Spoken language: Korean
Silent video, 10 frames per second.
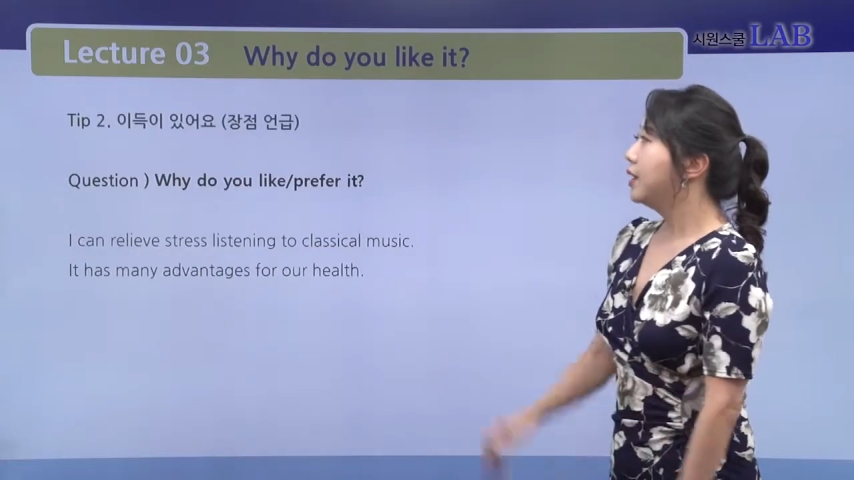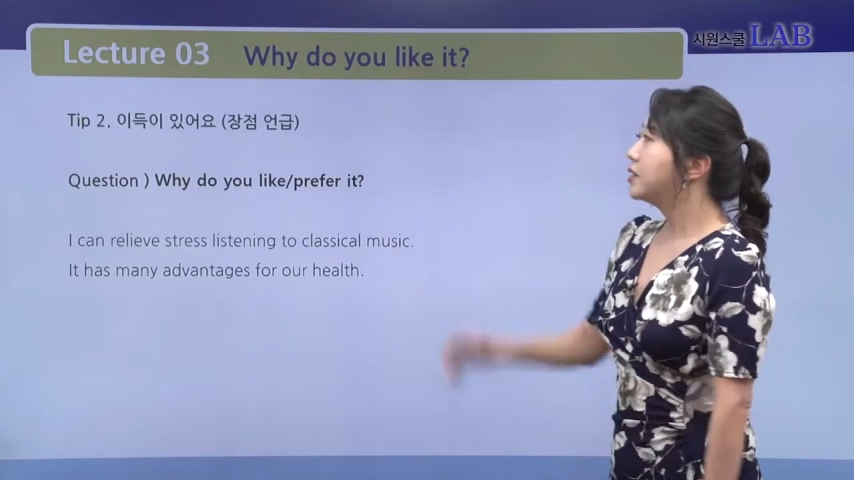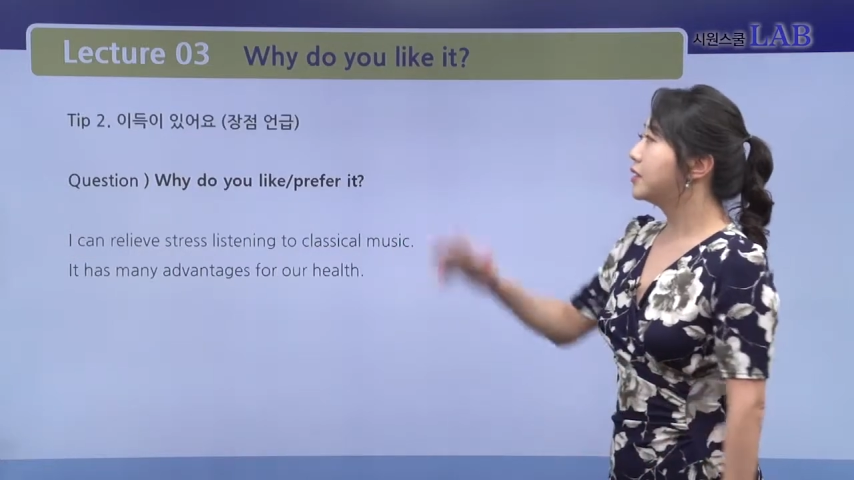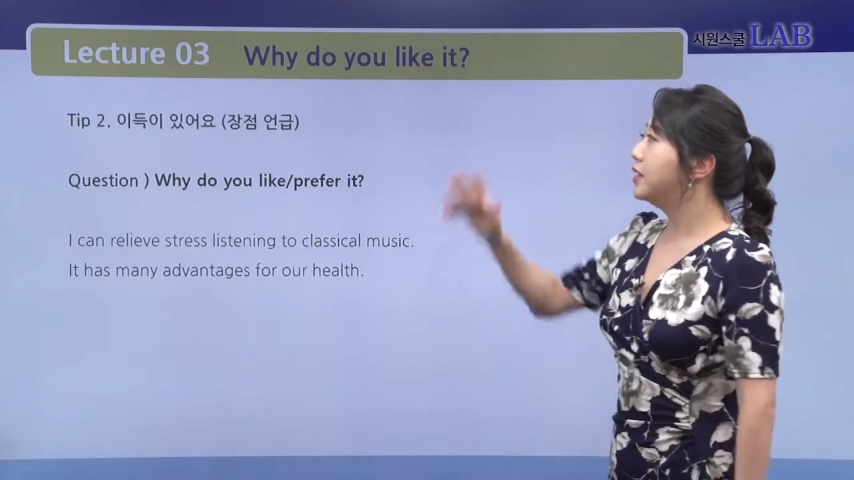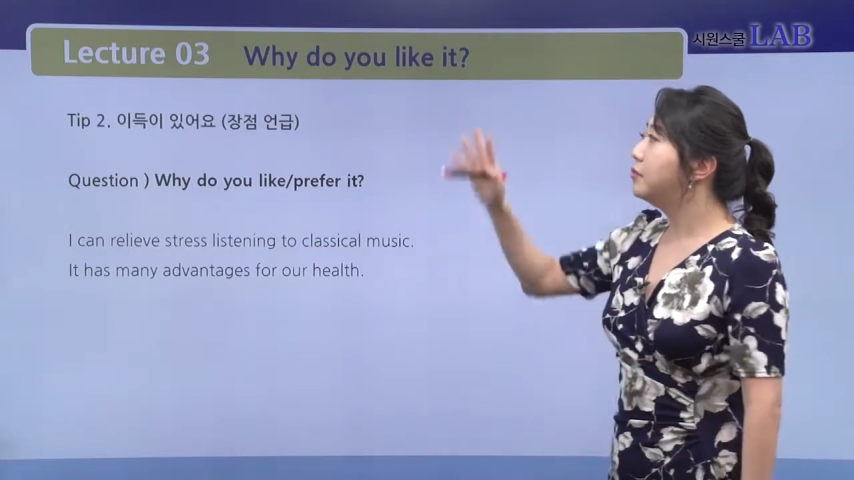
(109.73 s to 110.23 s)

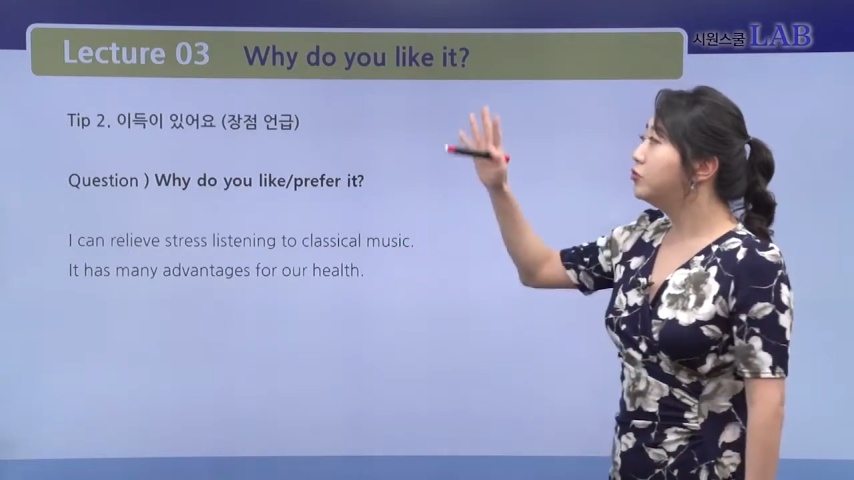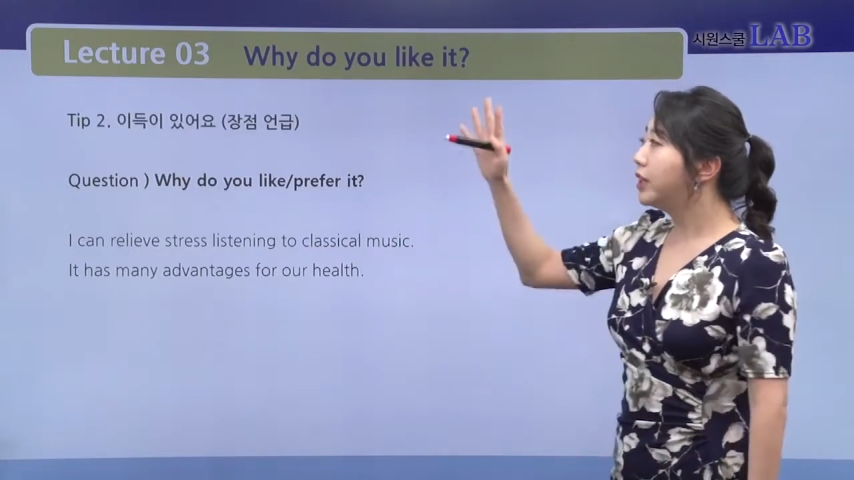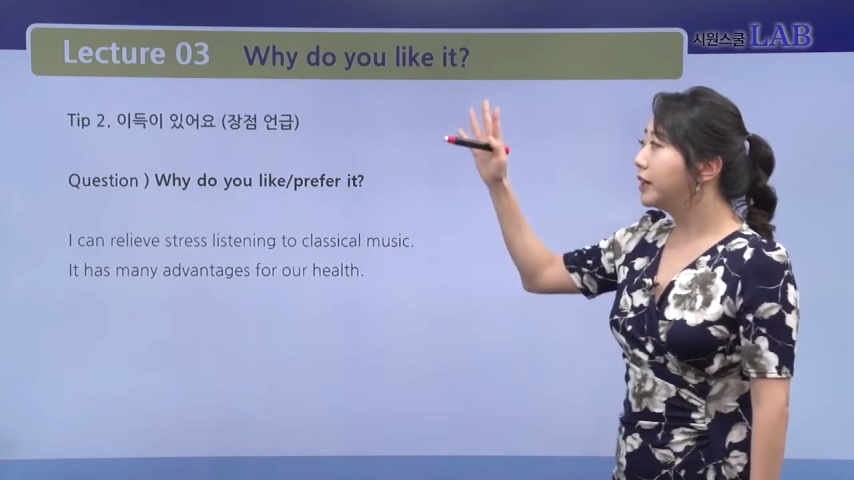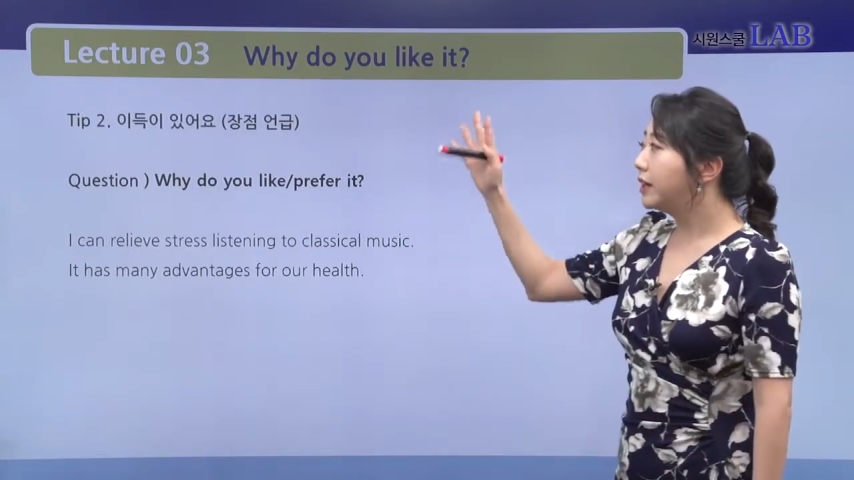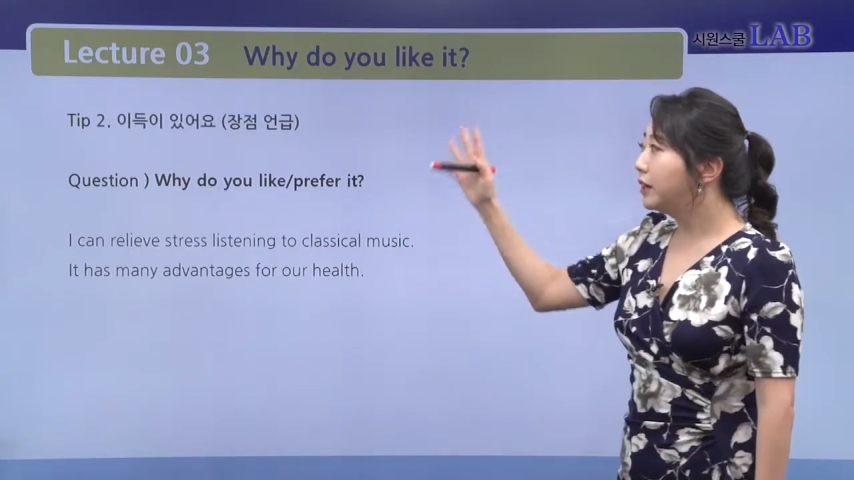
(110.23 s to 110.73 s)
질문에
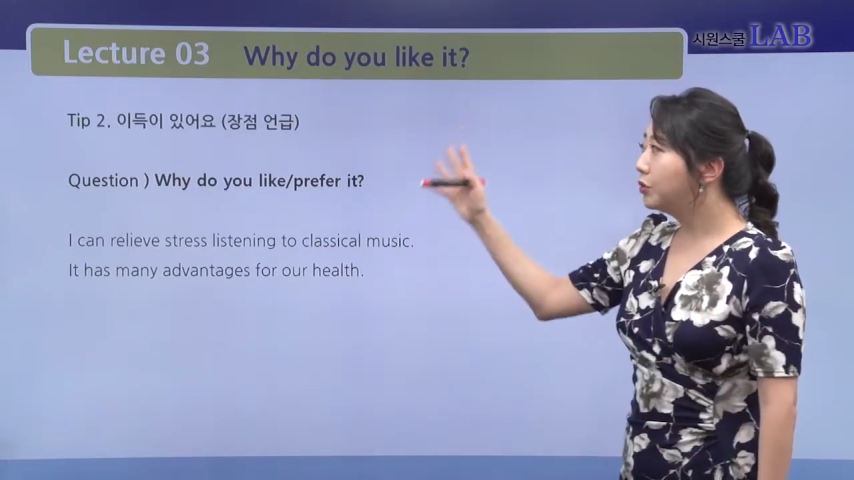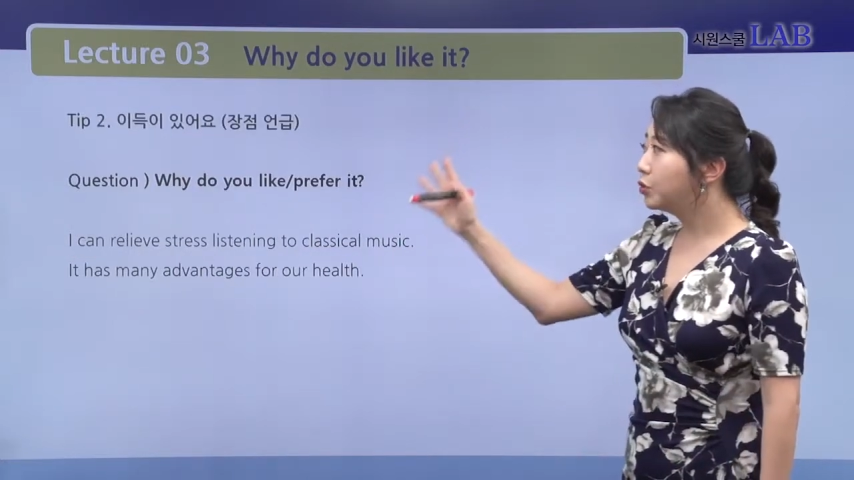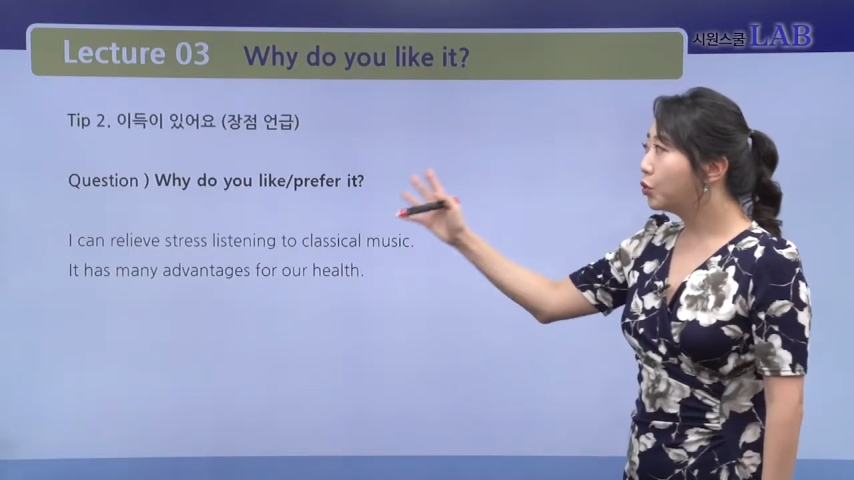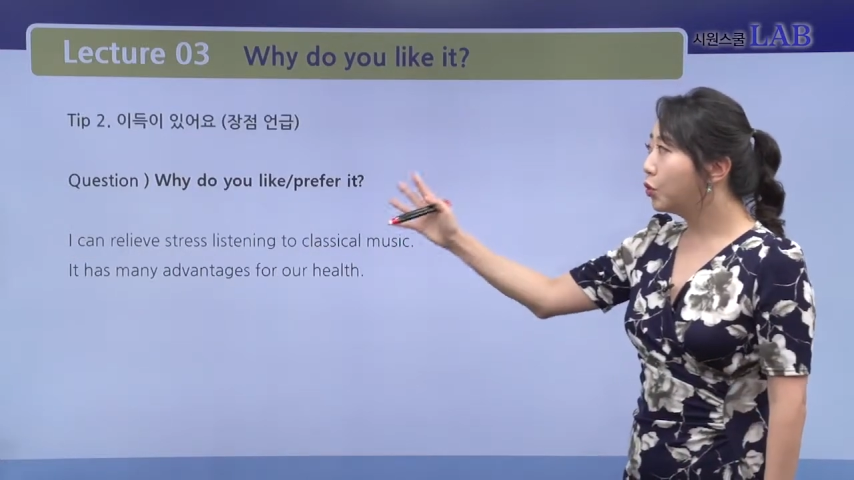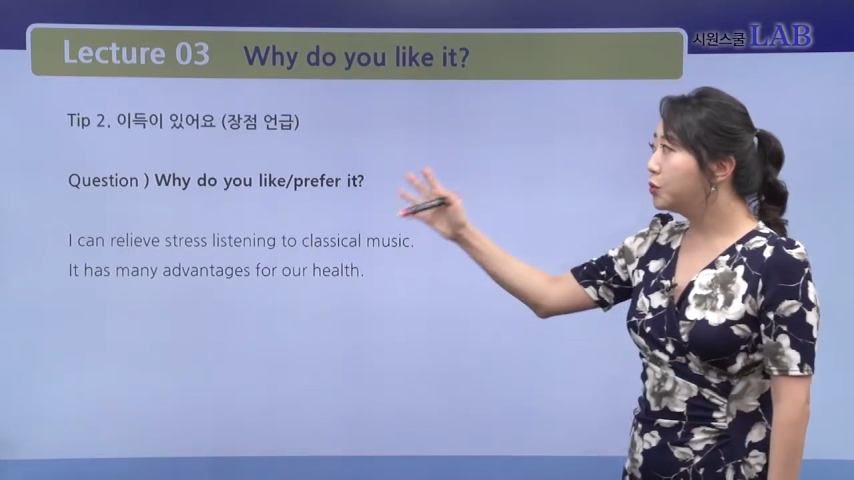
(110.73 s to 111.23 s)
따라서
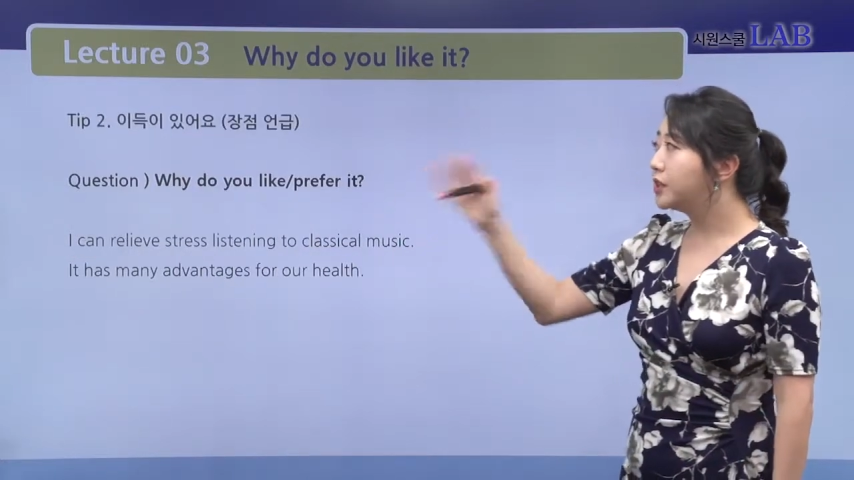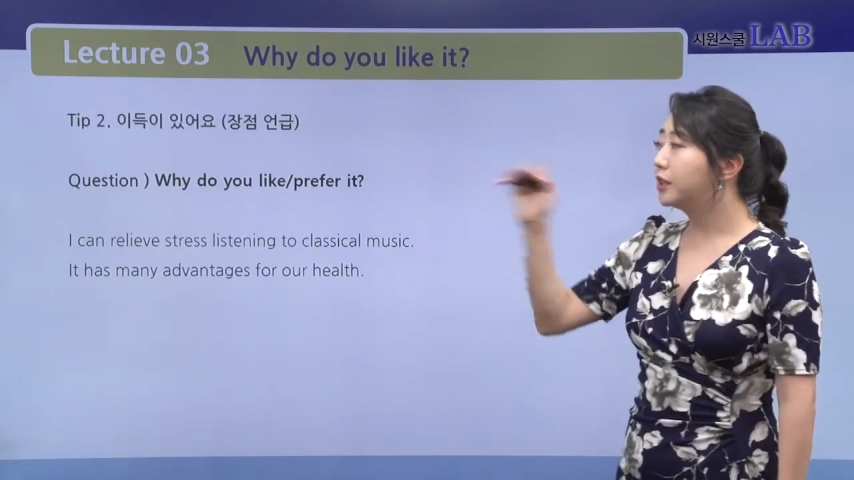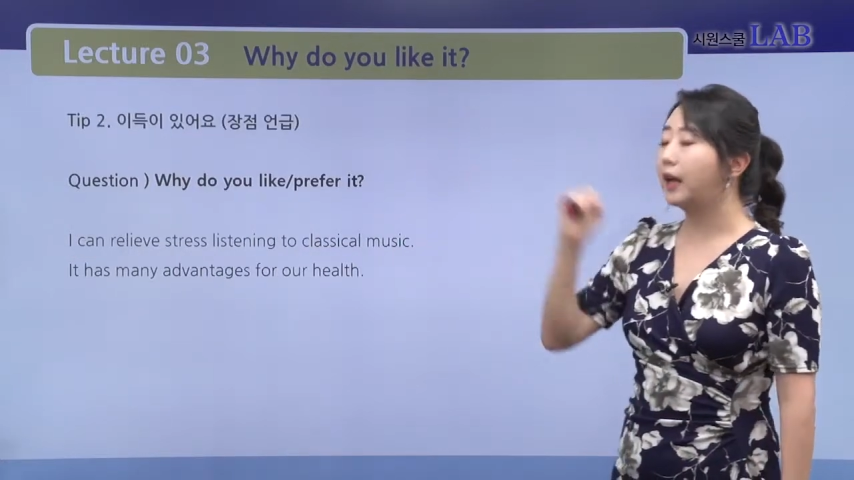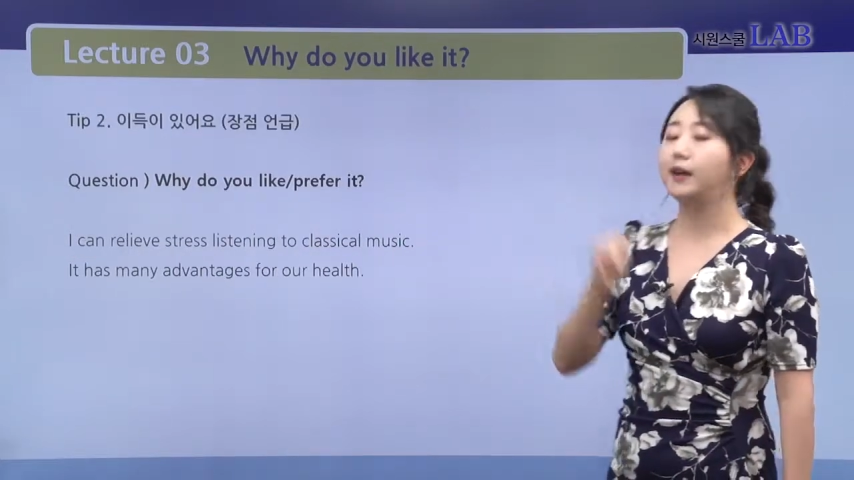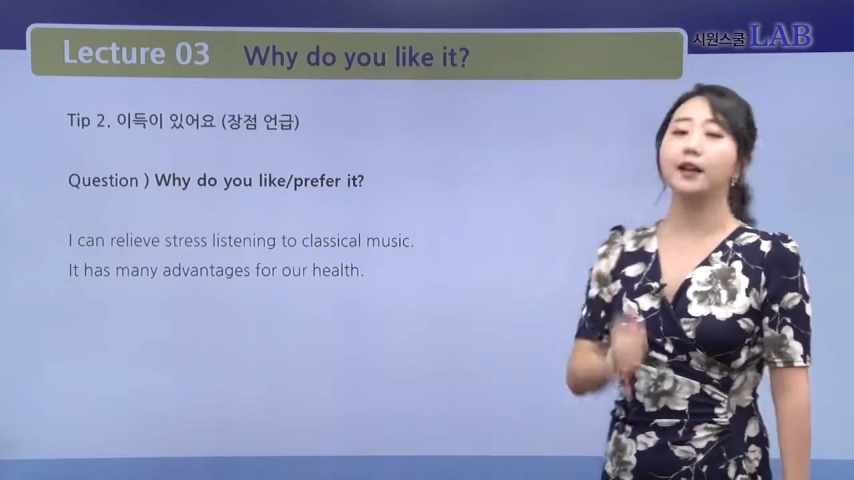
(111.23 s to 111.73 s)
조금씩
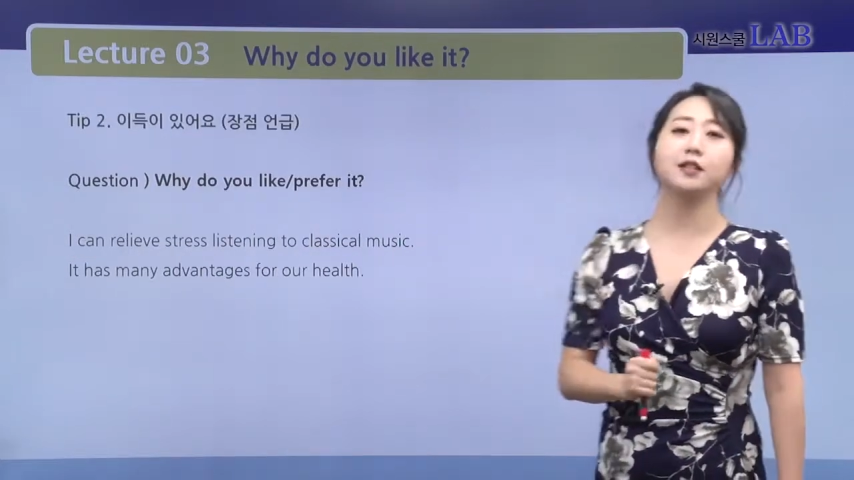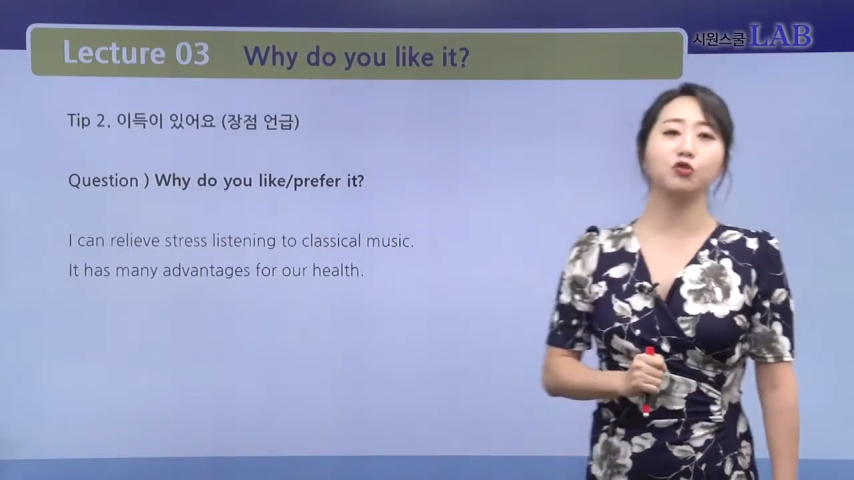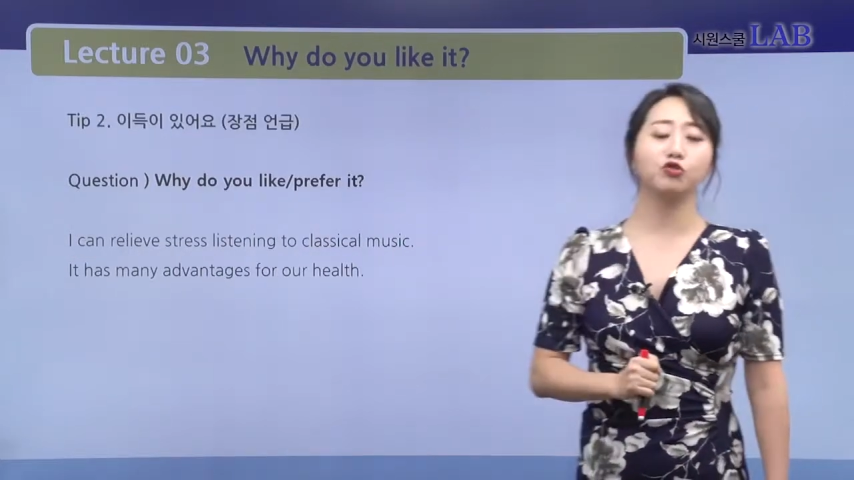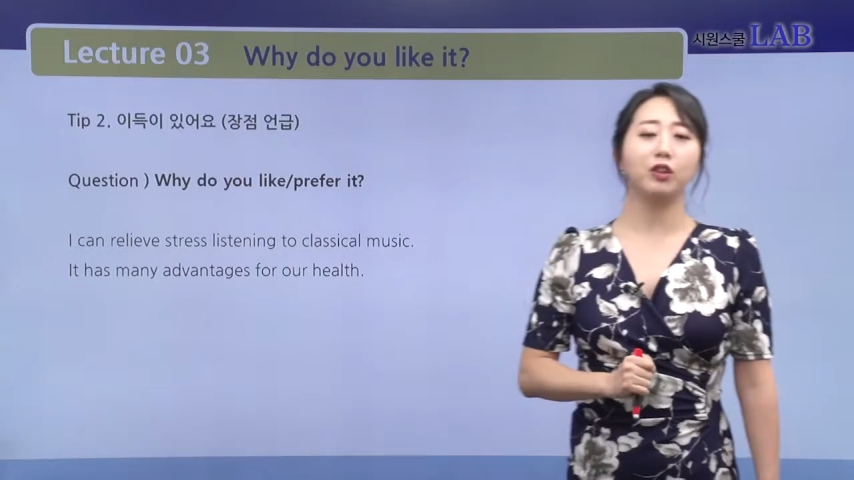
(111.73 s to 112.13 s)
달라질 수는